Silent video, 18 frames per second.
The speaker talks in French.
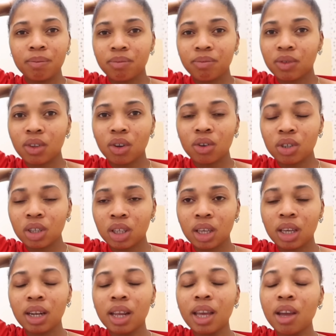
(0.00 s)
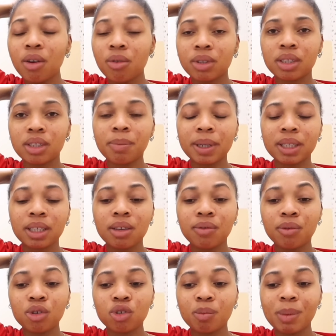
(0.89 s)
tranquilles. Et aussi parce qu'il
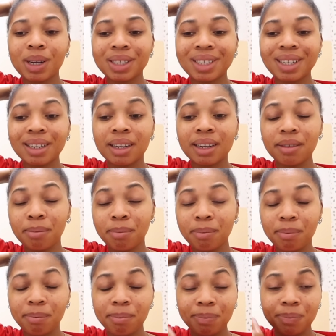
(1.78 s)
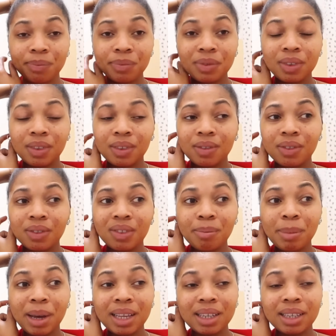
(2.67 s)
faut que je m'achète des,
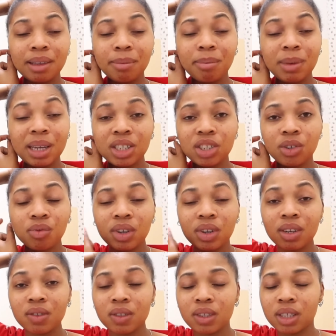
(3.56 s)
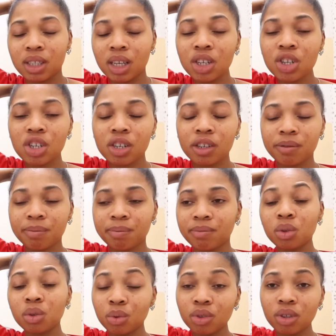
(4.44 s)
bah, des mèches, en fait, de tissage.
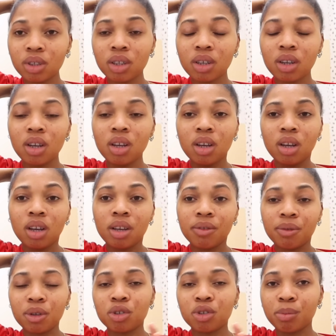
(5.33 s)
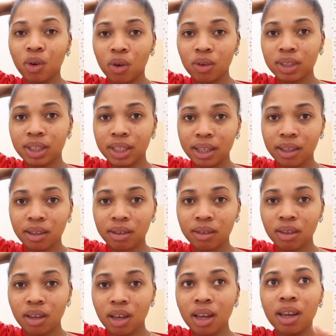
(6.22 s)
Donc, je me renseigne.
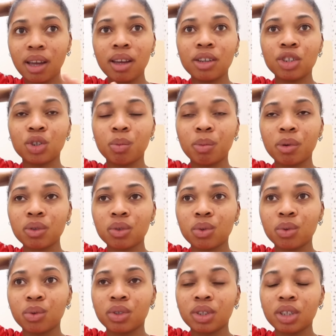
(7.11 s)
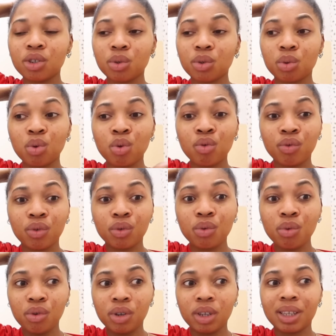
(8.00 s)
Et je pense que si je trouve
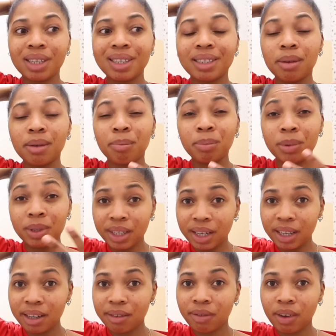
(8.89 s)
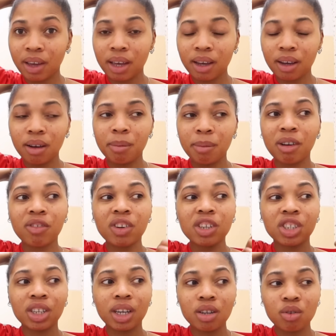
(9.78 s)
une qui sait bien les faire, ben en fait,
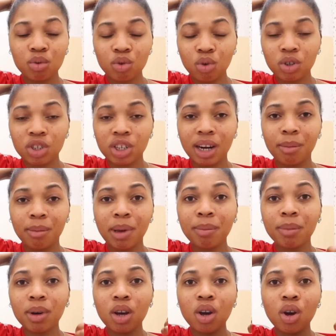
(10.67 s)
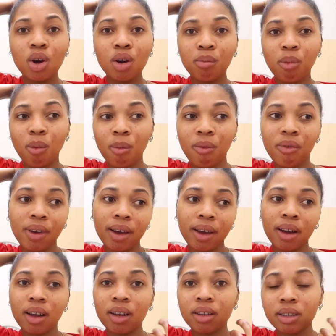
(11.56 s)
j'irai toujours chez la même pour me
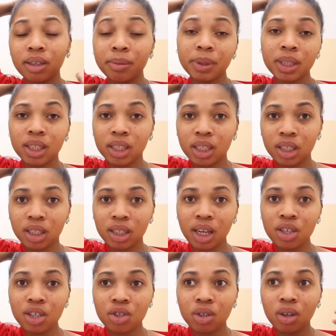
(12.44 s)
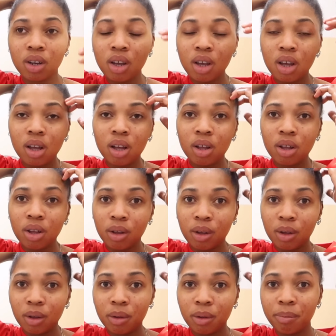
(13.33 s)
faire des petits tissages.
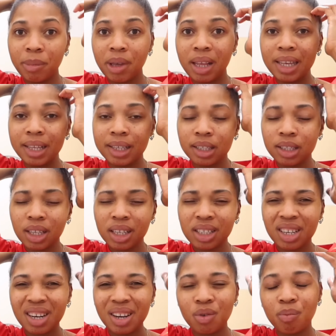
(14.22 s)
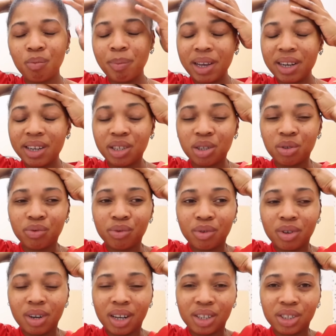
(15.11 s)
Euh, mais les tissages qui coupent pas les
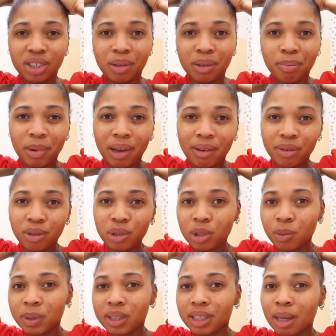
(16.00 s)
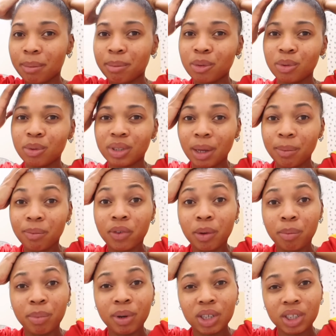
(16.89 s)
cheveux, là, je sais pas, franchement, ça me, ça me fait
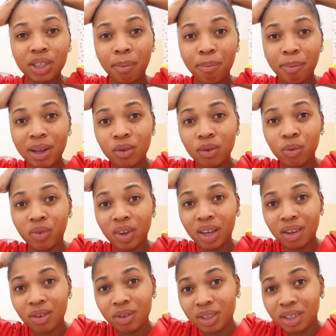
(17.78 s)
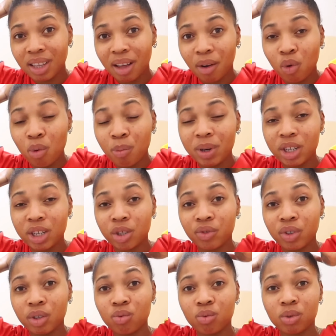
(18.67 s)
peur. J'aime pas le fait que ça coupe les
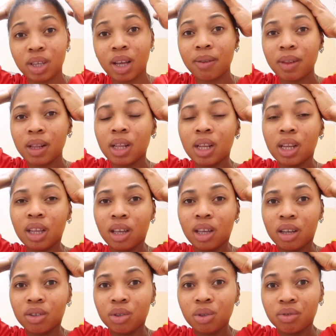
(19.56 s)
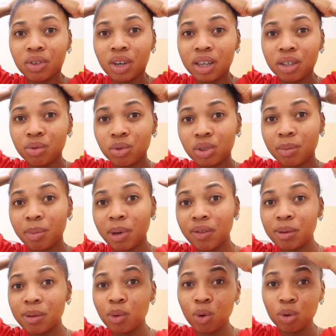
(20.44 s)
cheveux et tout ça. Devant et tout, j'ai pas
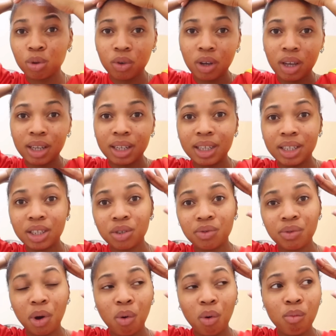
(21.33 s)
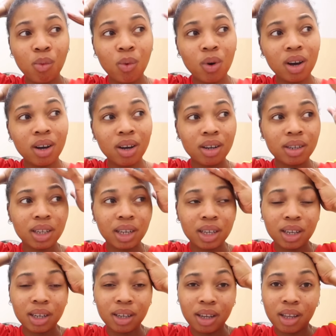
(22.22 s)
envie de me retrouver avec des cheveux en moins,
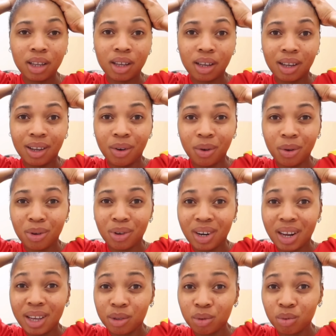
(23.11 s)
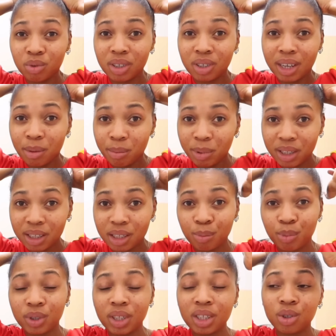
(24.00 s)
nanana, alors que là, ils sont très bien. C'est
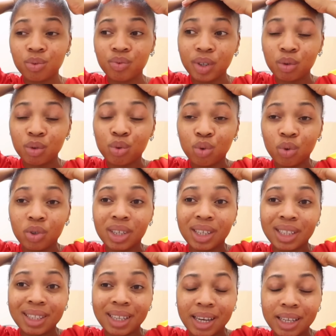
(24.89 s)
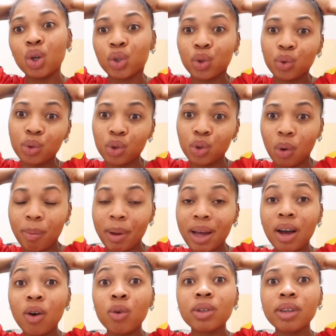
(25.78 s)
pour ça que je fais toujours des tresses. Je ne sors
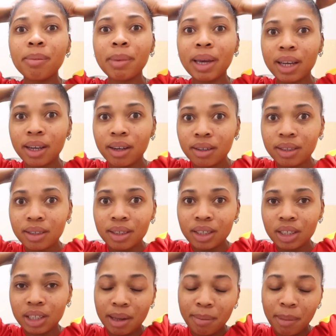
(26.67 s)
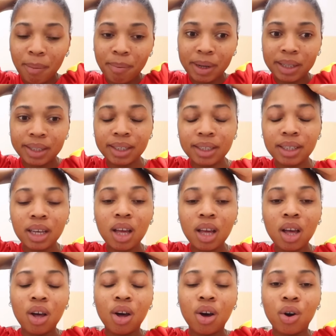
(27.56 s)
pas. On est mercredi, je l'ai même pas dit.
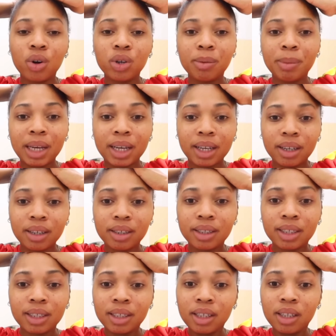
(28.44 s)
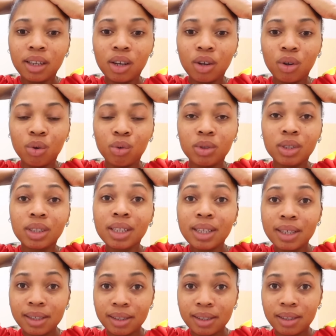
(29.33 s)
On est mercredi, euh, le
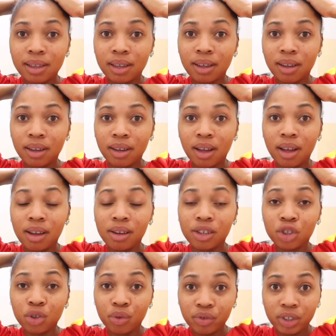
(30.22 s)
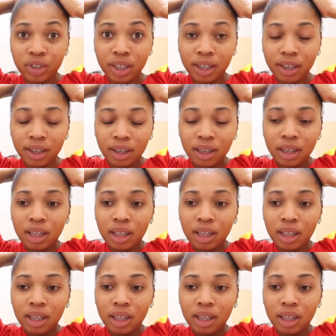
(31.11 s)
10 euh, janvier.